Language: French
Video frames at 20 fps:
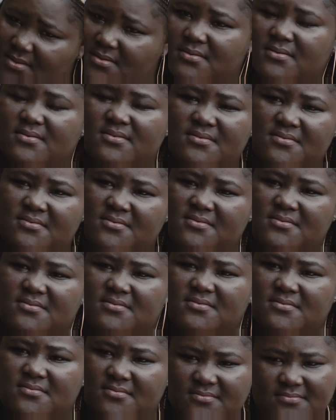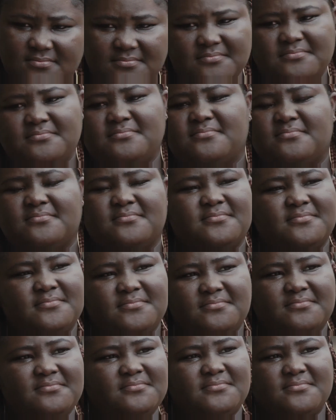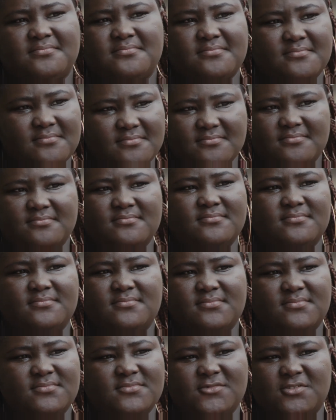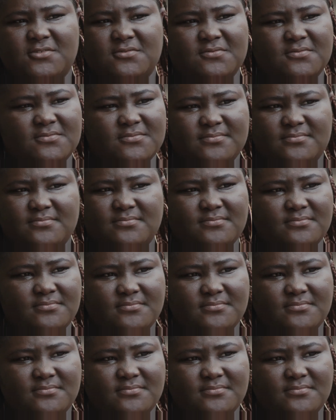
J'ai compris. J'ai compris. Mm.